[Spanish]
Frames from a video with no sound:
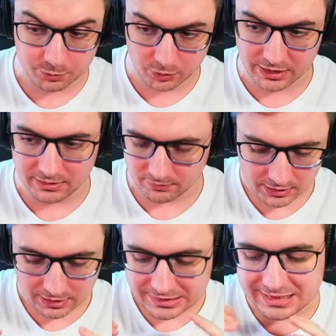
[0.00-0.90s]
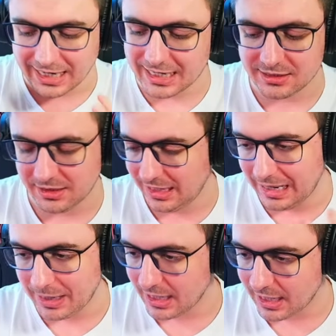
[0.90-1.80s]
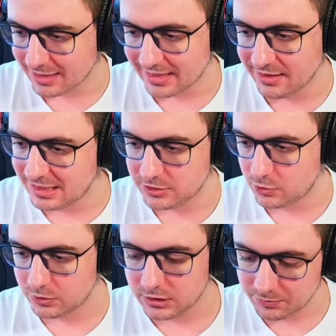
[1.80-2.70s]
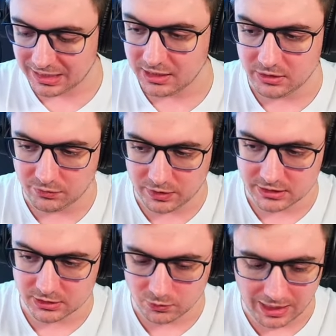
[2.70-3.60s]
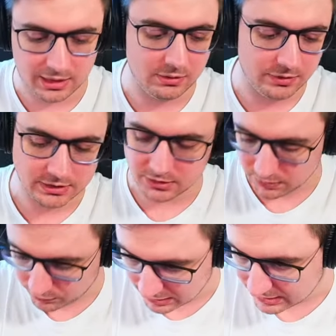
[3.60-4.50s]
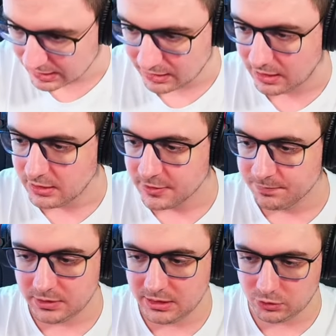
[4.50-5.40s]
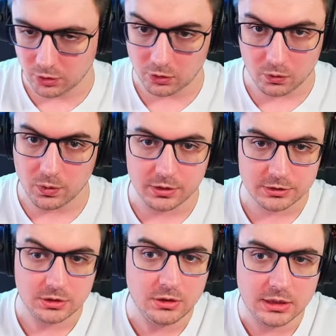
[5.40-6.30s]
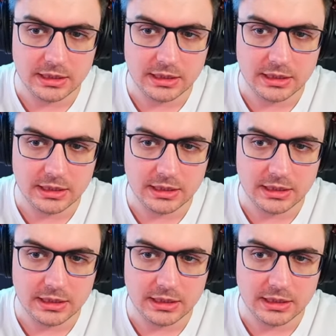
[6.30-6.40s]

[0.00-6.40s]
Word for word: ¿Pueden sacarse de la manga tantas cosas para League of Legends, Wild Rift, Legends of y todos los juegos, tío?